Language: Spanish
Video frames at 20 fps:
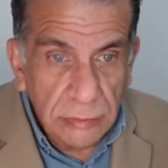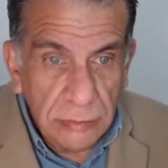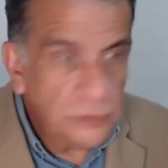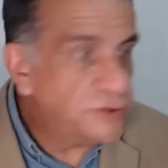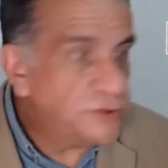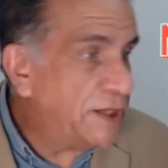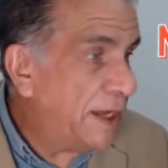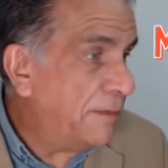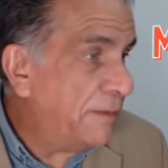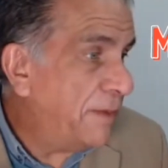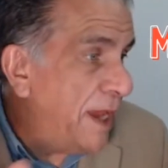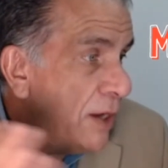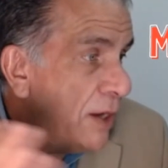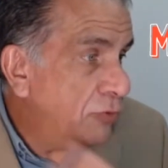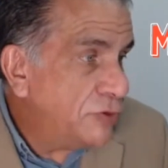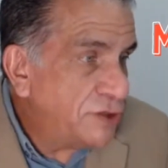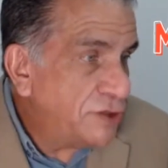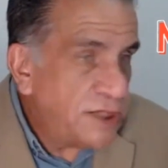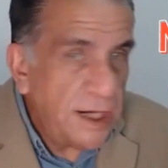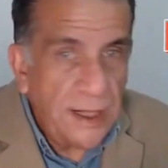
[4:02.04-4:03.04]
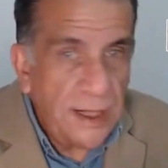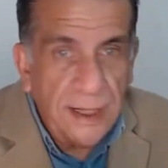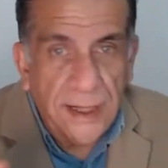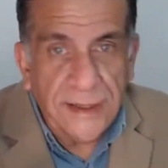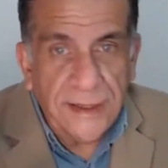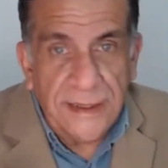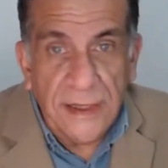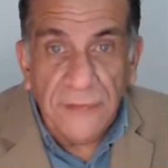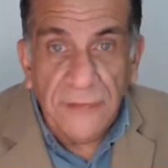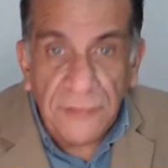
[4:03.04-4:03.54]
O sea, vea un
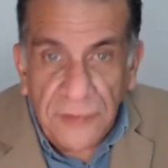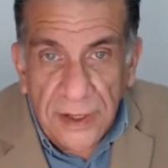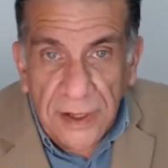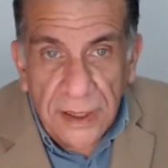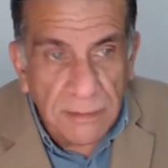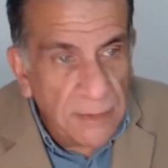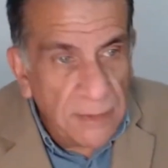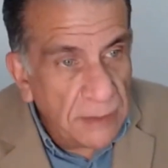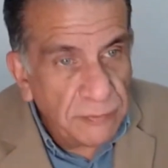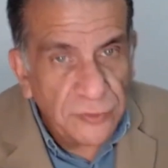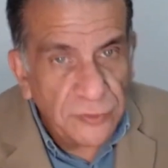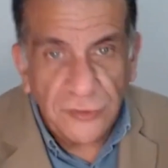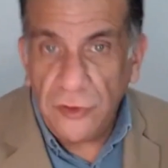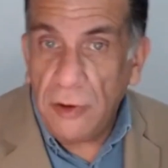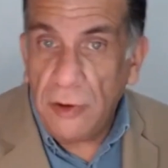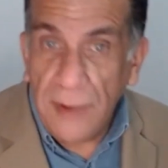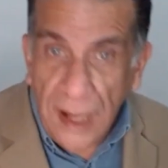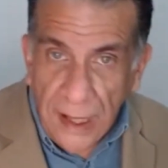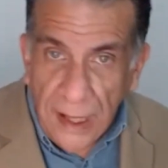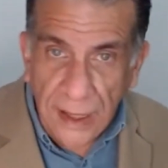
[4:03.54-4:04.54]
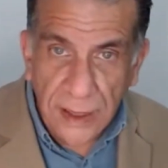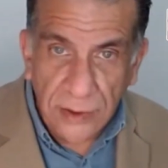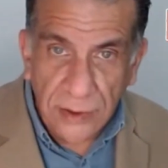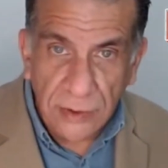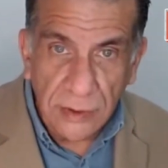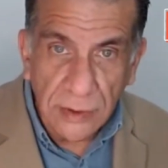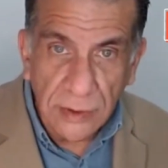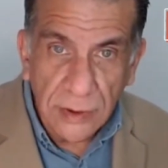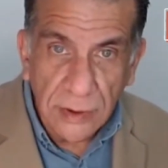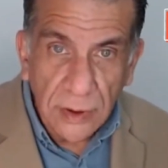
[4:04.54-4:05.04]
cheque sin firma, pues no vale,
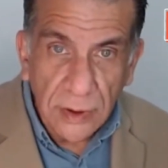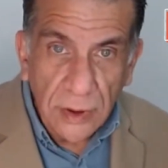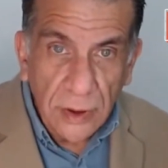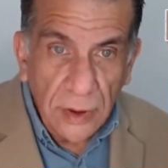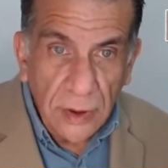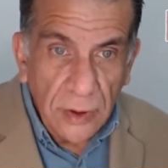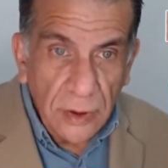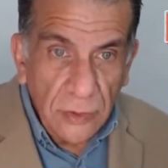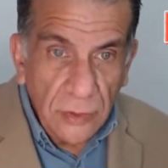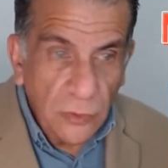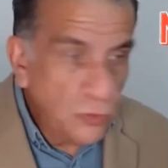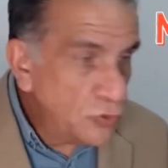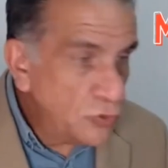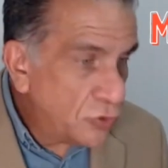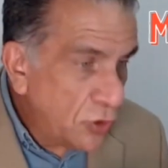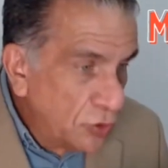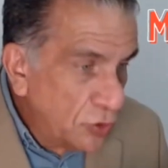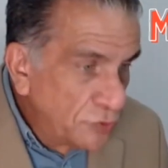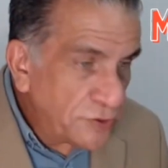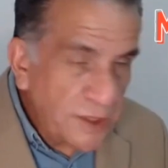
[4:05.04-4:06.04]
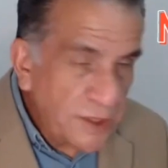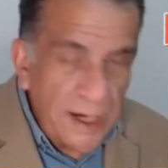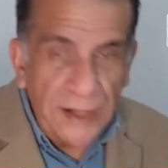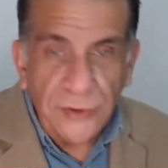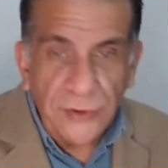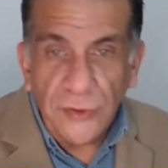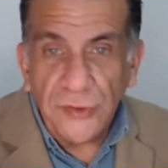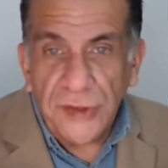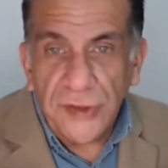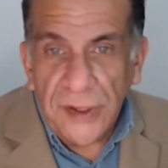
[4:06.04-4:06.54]
¿no? Un
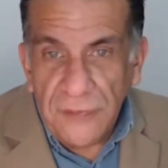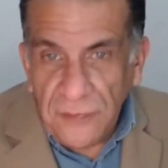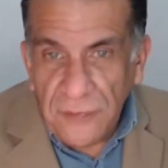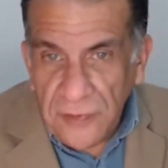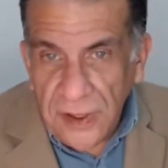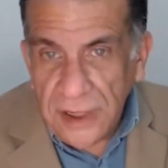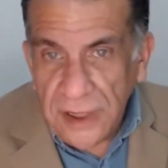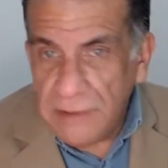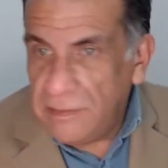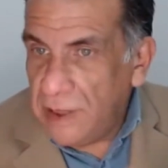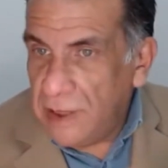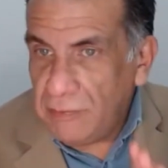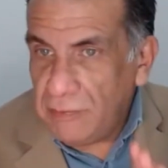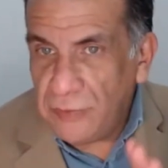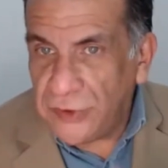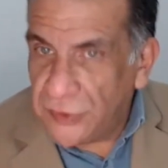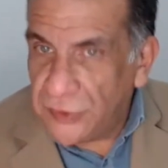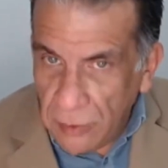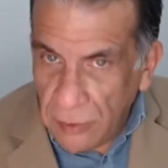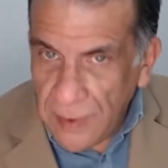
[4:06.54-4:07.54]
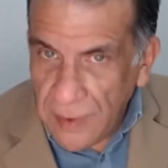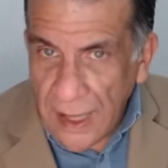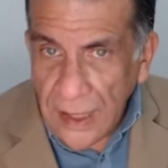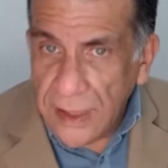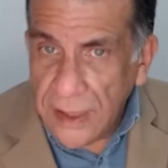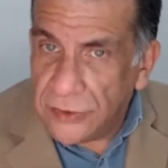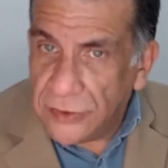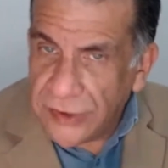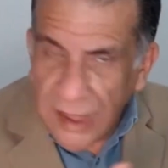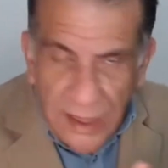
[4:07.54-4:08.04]
contrato sin firma, pues no
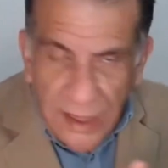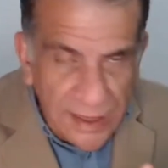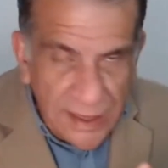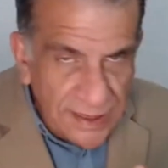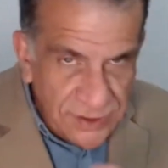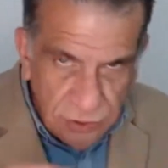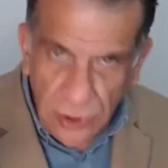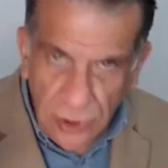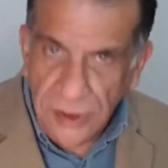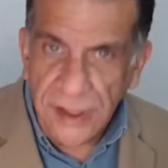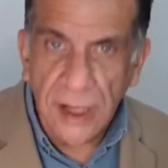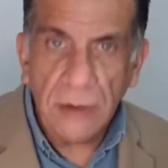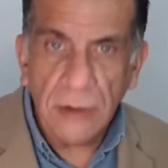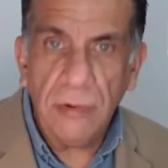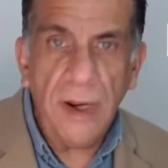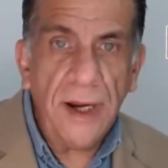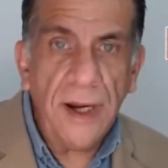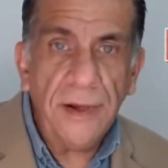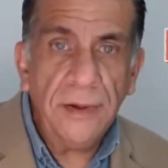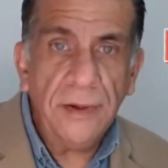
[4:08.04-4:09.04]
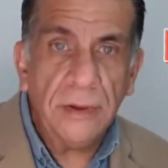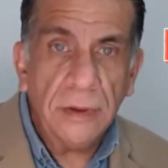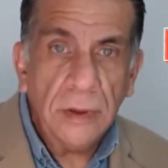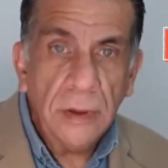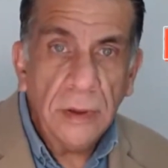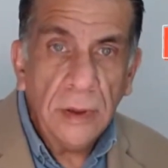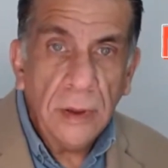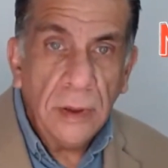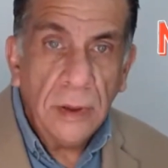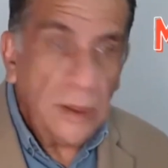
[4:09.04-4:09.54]
vale, o sea, estoy de acuerdo.
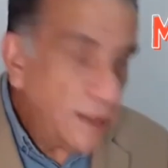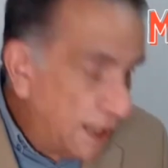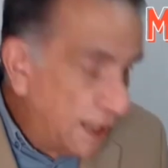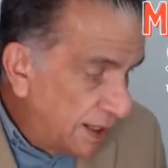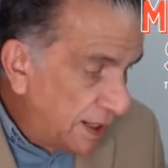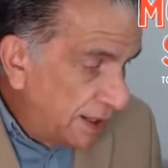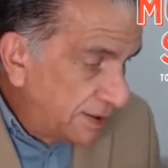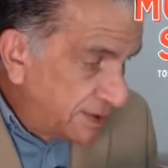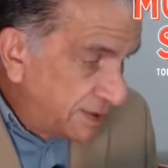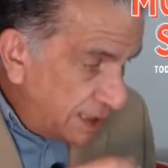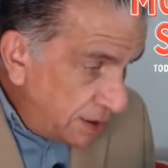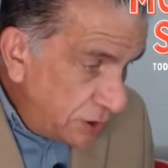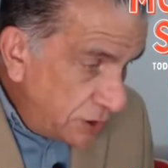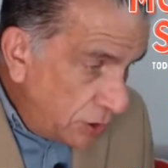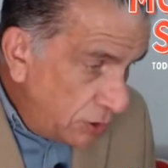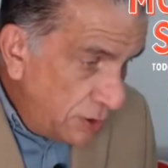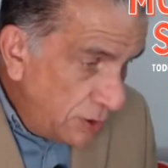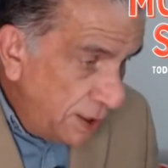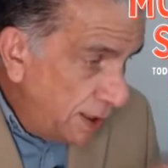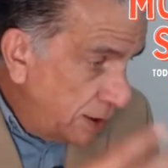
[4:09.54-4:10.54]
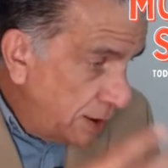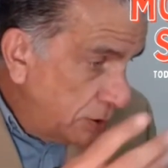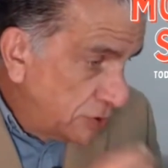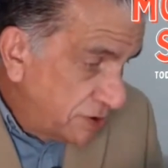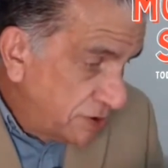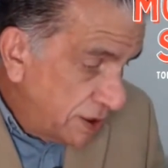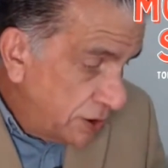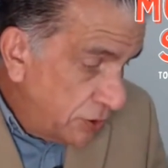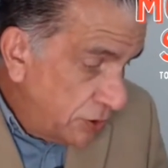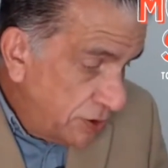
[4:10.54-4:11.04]
La señora o
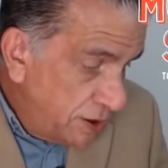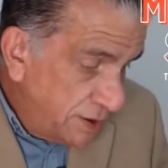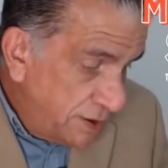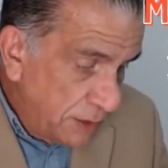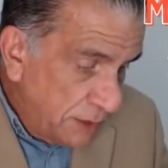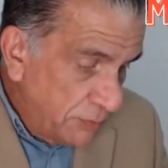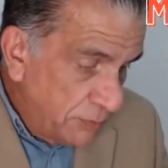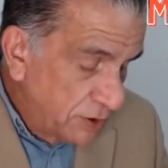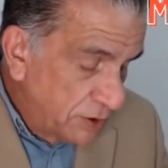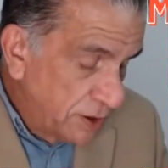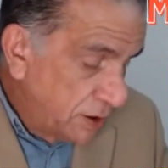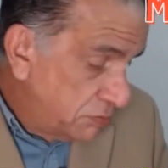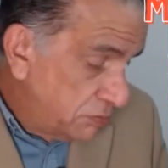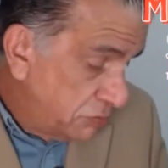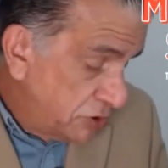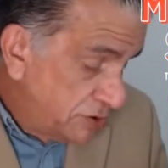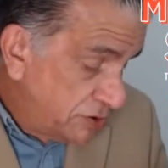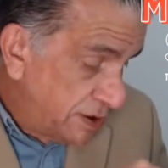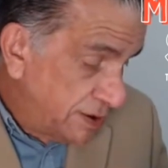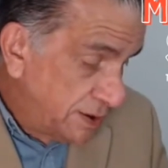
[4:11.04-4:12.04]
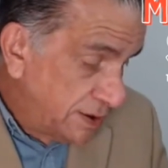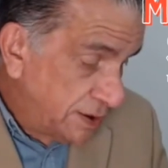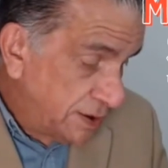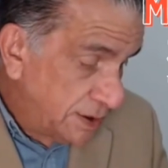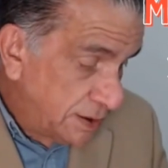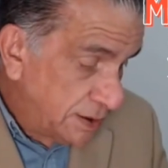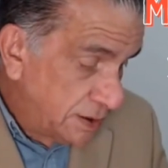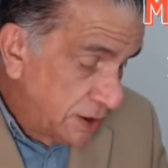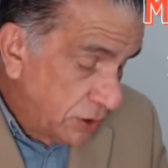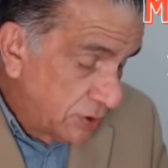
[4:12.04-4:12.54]
señorita, porque no sé,
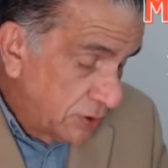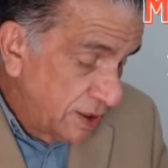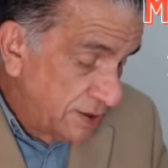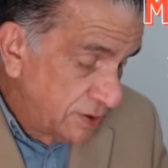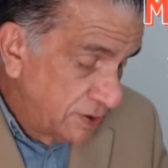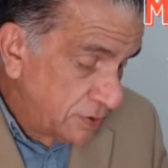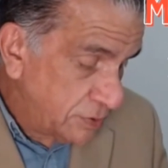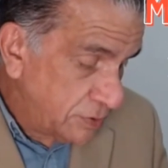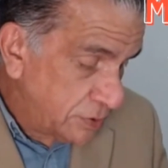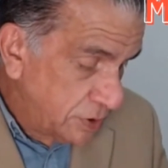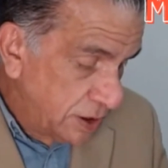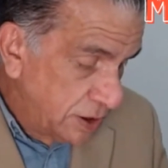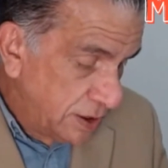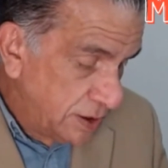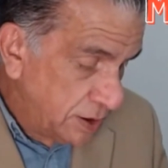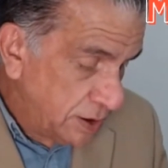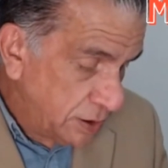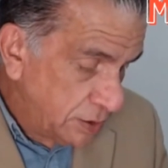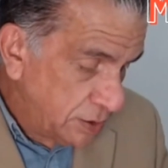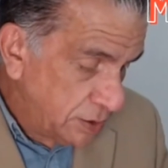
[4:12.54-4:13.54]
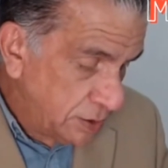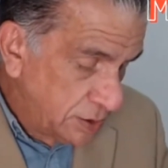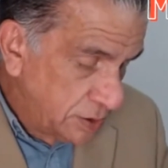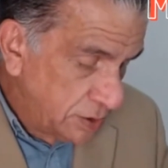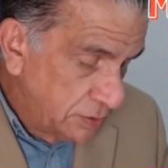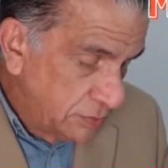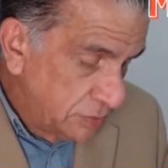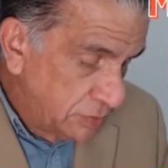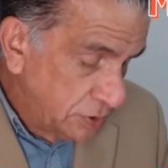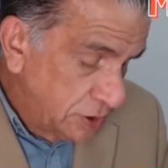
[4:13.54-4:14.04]
creo que es, eh,
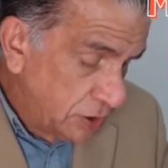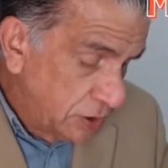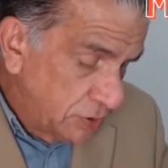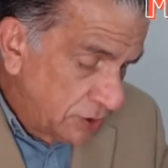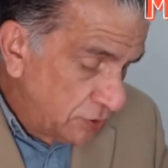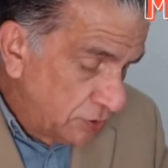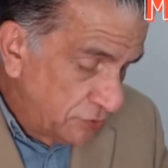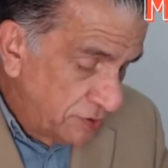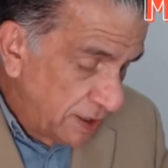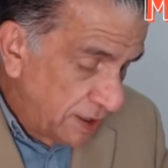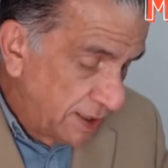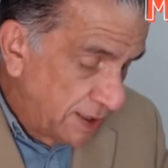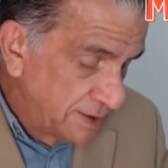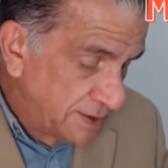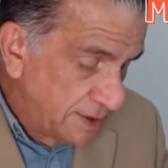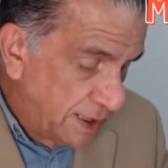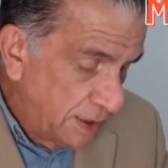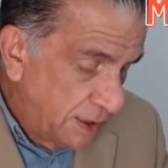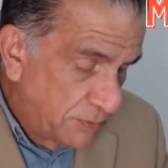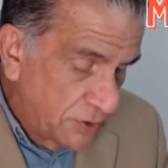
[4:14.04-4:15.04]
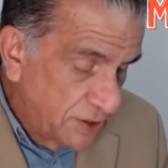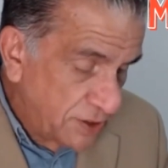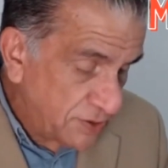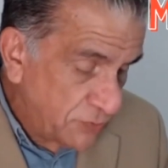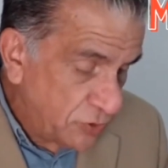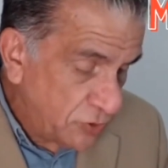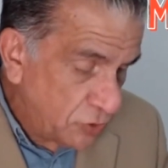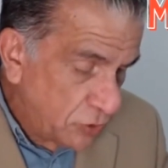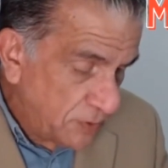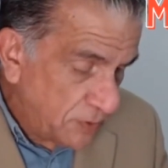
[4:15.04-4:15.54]
creo que no está casada porque es
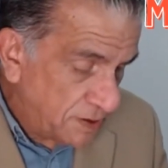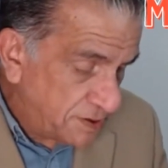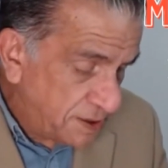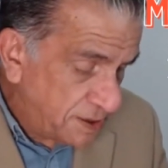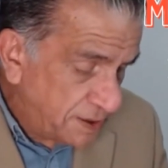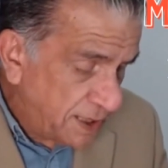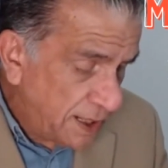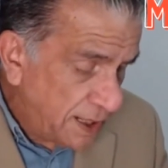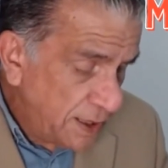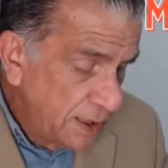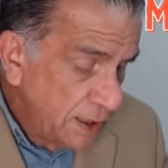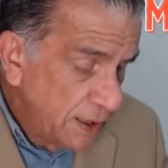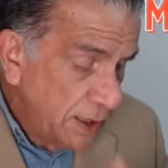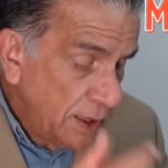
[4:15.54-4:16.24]
muy jovencita,